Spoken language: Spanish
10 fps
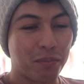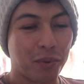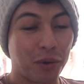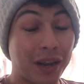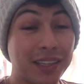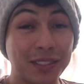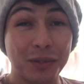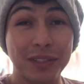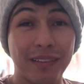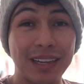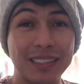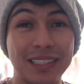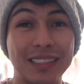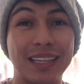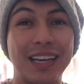Pero ya la segunda vez
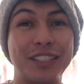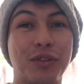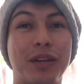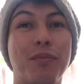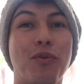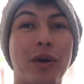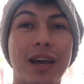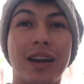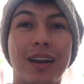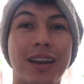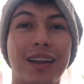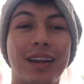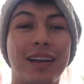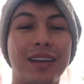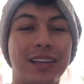seleccioné mujer
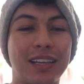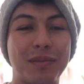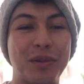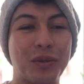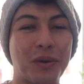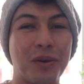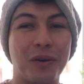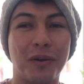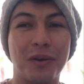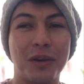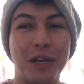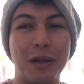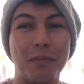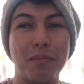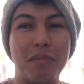y me tocó
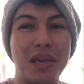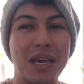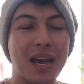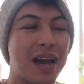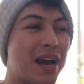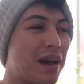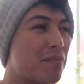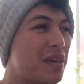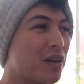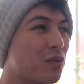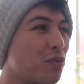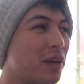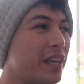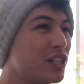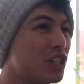Mia, Mia
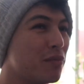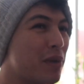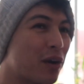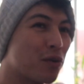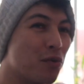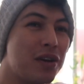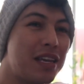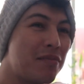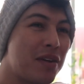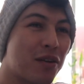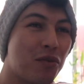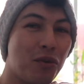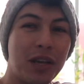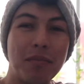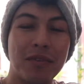Kulichi, Mia Kuni, Mia
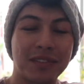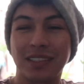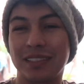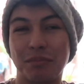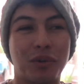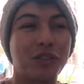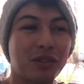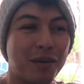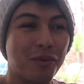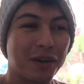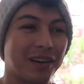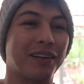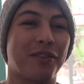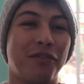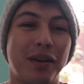Kulim no sé qué, pero es una
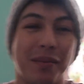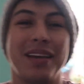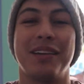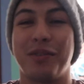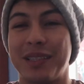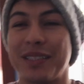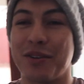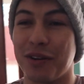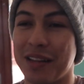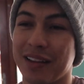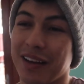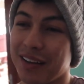mujer. Confirmé, y es una señorita.